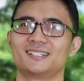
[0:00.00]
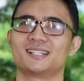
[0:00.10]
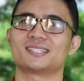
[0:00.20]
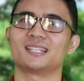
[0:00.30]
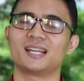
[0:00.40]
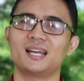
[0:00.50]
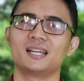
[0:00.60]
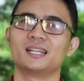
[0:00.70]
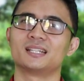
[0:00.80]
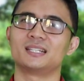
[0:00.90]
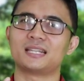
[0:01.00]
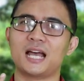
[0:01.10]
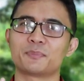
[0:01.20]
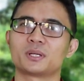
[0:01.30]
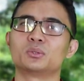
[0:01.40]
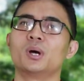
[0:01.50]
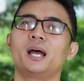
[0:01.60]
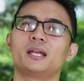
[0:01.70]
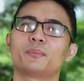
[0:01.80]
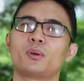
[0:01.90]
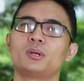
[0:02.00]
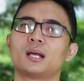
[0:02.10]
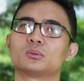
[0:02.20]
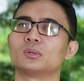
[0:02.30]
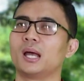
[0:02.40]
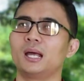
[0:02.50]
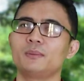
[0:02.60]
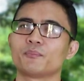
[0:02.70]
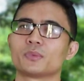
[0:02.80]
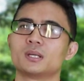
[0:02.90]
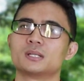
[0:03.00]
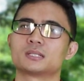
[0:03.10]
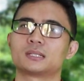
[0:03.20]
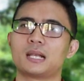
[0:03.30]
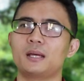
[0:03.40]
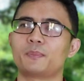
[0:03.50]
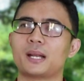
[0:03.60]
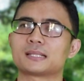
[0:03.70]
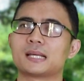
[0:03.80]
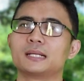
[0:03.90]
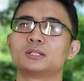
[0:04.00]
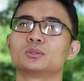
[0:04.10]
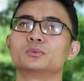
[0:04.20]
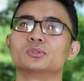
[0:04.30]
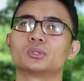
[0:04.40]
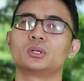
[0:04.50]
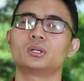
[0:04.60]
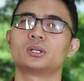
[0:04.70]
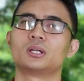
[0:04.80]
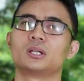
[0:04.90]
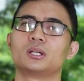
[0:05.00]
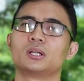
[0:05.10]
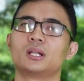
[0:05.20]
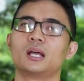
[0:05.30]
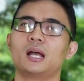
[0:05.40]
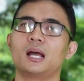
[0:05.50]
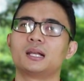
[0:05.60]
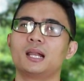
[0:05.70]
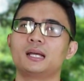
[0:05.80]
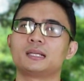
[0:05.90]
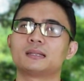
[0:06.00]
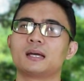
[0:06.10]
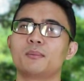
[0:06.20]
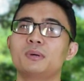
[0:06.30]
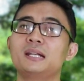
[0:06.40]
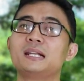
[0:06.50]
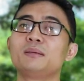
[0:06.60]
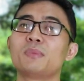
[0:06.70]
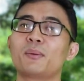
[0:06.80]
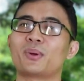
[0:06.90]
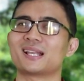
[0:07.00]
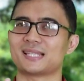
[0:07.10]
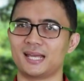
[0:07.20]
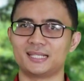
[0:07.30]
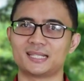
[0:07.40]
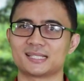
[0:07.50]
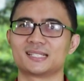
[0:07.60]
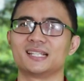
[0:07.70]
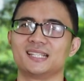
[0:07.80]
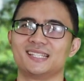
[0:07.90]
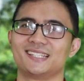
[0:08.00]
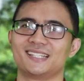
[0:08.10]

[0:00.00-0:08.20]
Nah, sehingga di tahap kedua yang perlu dilakukan setelah perasaan itu muncul adalah kita menerima perasaan kita sendiri.